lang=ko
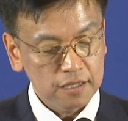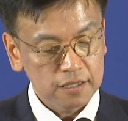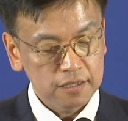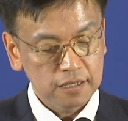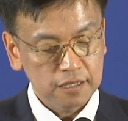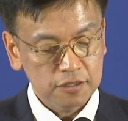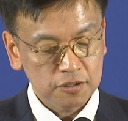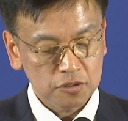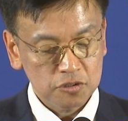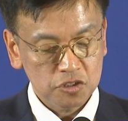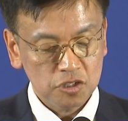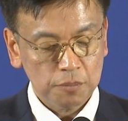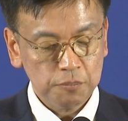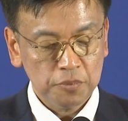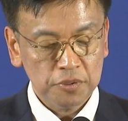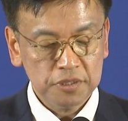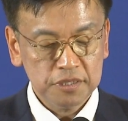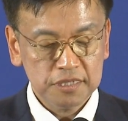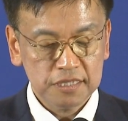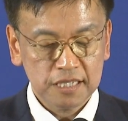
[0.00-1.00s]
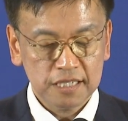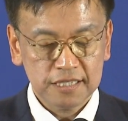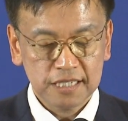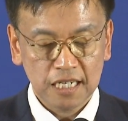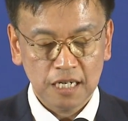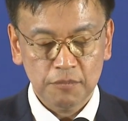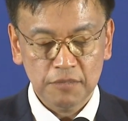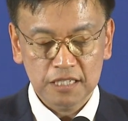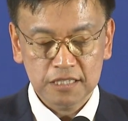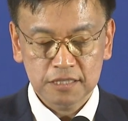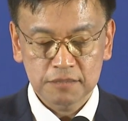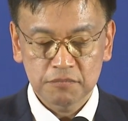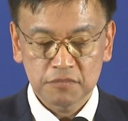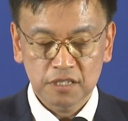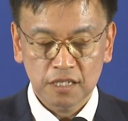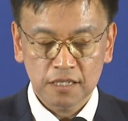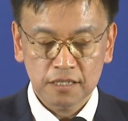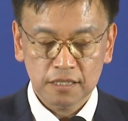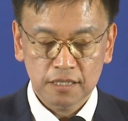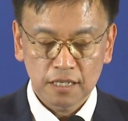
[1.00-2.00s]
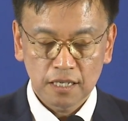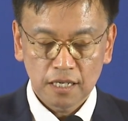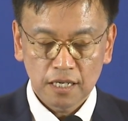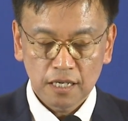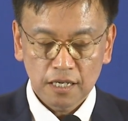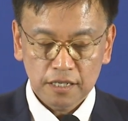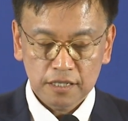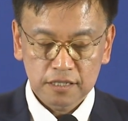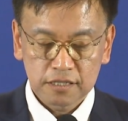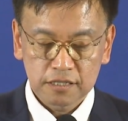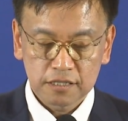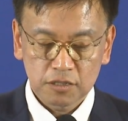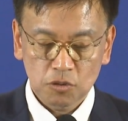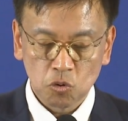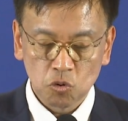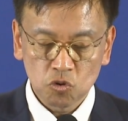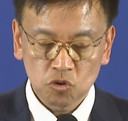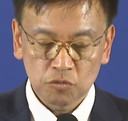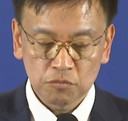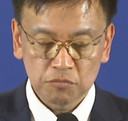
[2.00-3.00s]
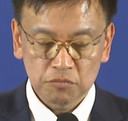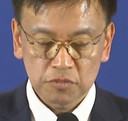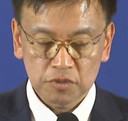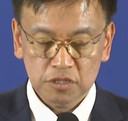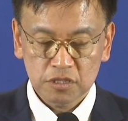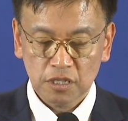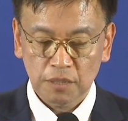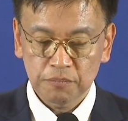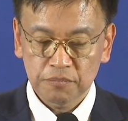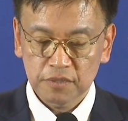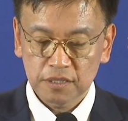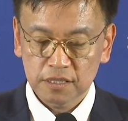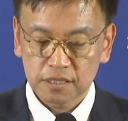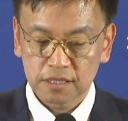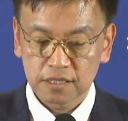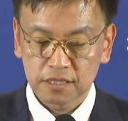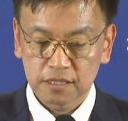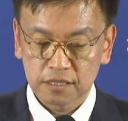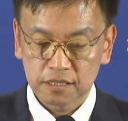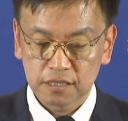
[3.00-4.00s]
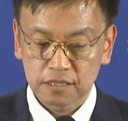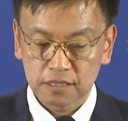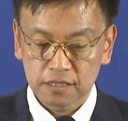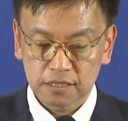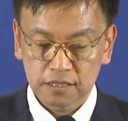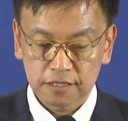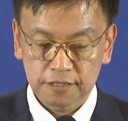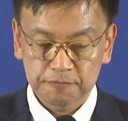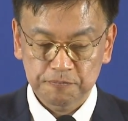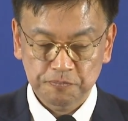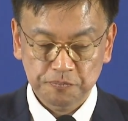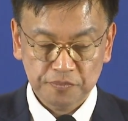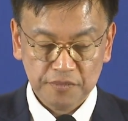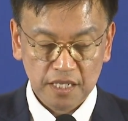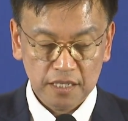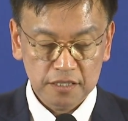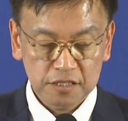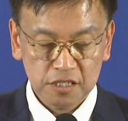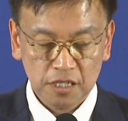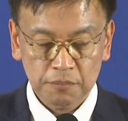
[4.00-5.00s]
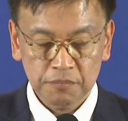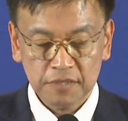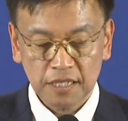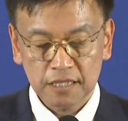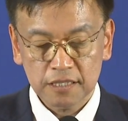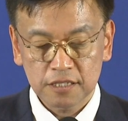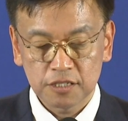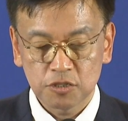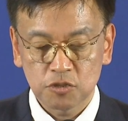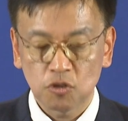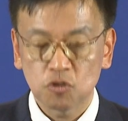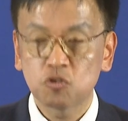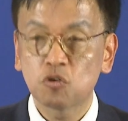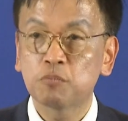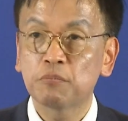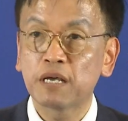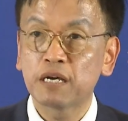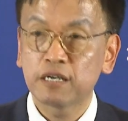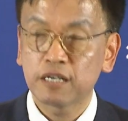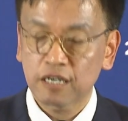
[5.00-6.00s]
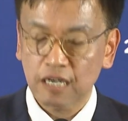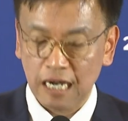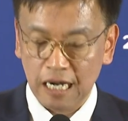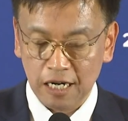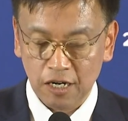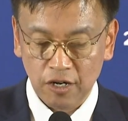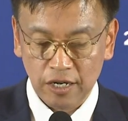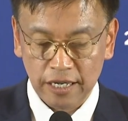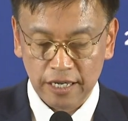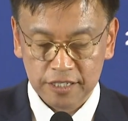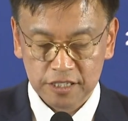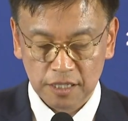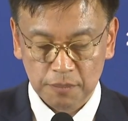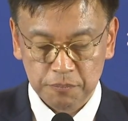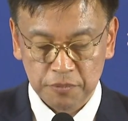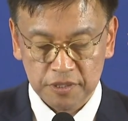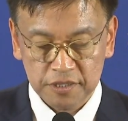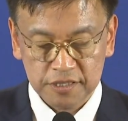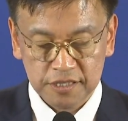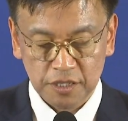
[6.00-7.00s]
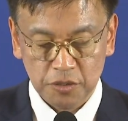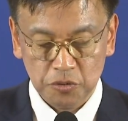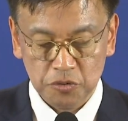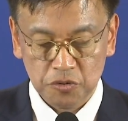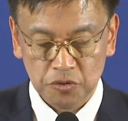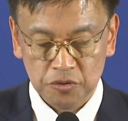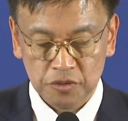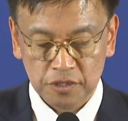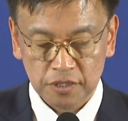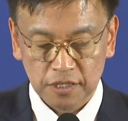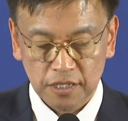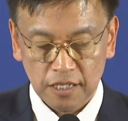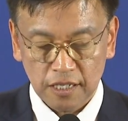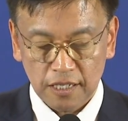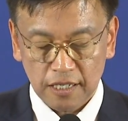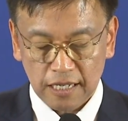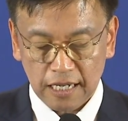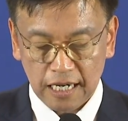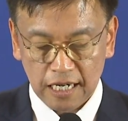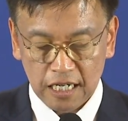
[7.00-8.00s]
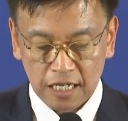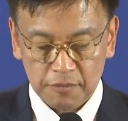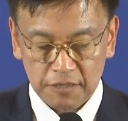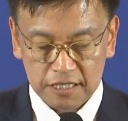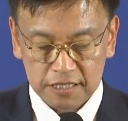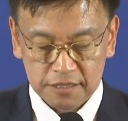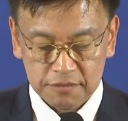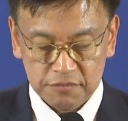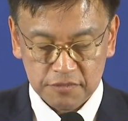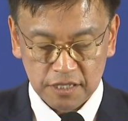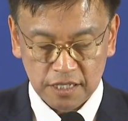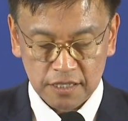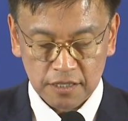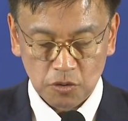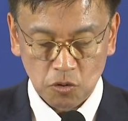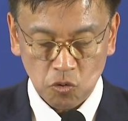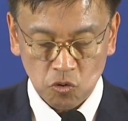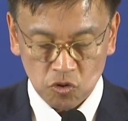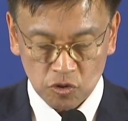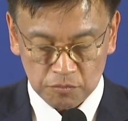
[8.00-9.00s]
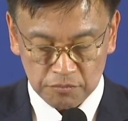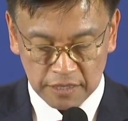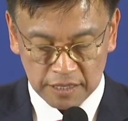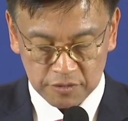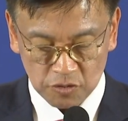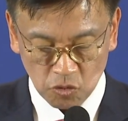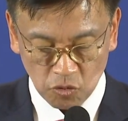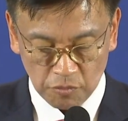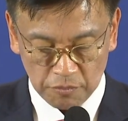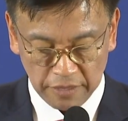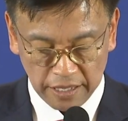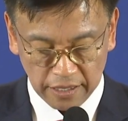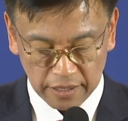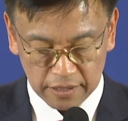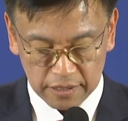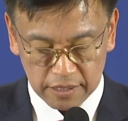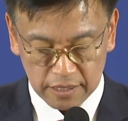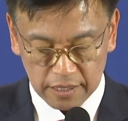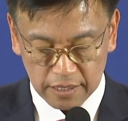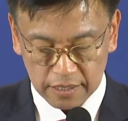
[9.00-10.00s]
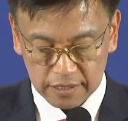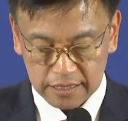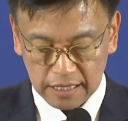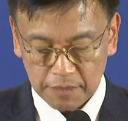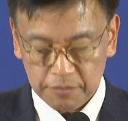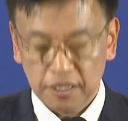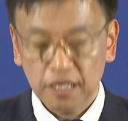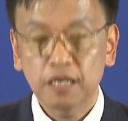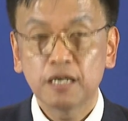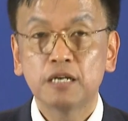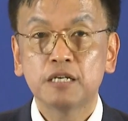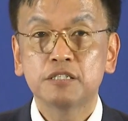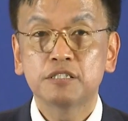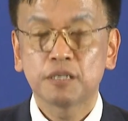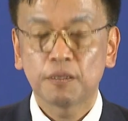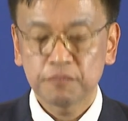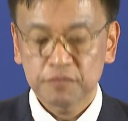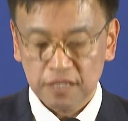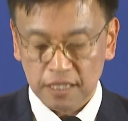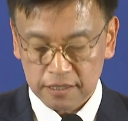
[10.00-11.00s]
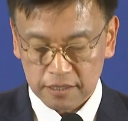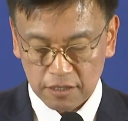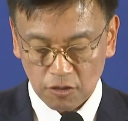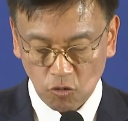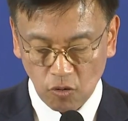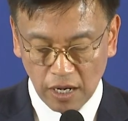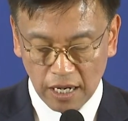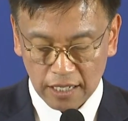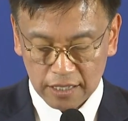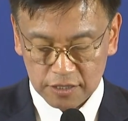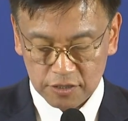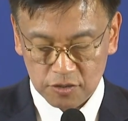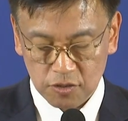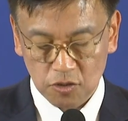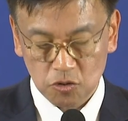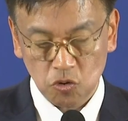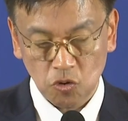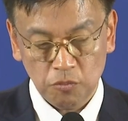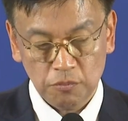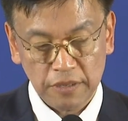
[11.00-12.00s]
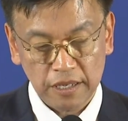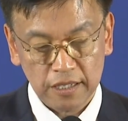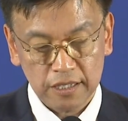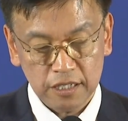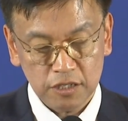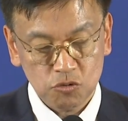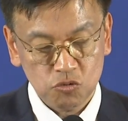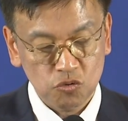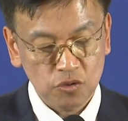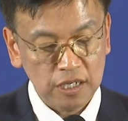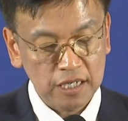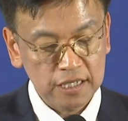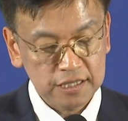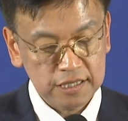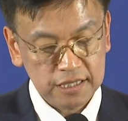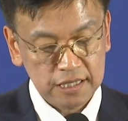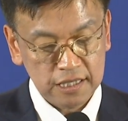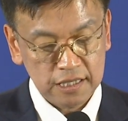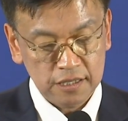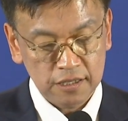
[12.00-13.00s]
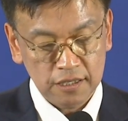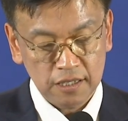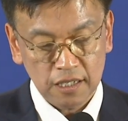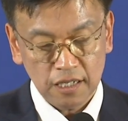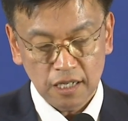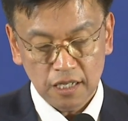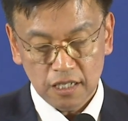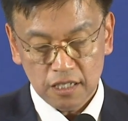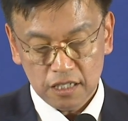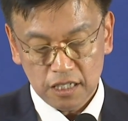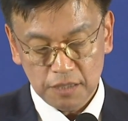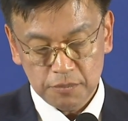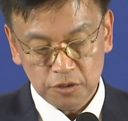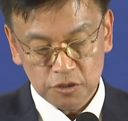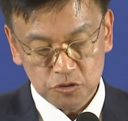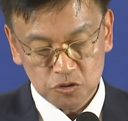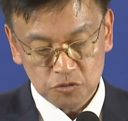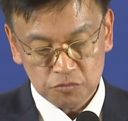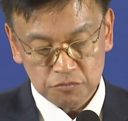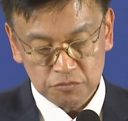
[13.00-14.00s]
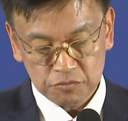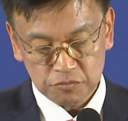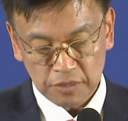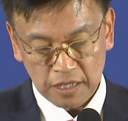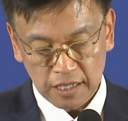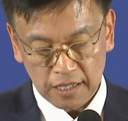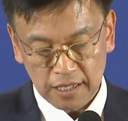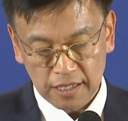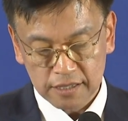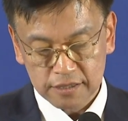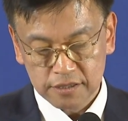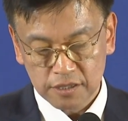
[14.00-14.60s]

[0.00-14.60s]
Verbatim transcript: 그래서 첫 번째 제가 말씀드린 그 공급 첨그 첨단 기술 동맹의 강화의 첫 번째 요소는 아까 말씀드린 공급망 동맹, 그다음에 첨단 과학 기술 동맹 이 두 가지를 이번 순방의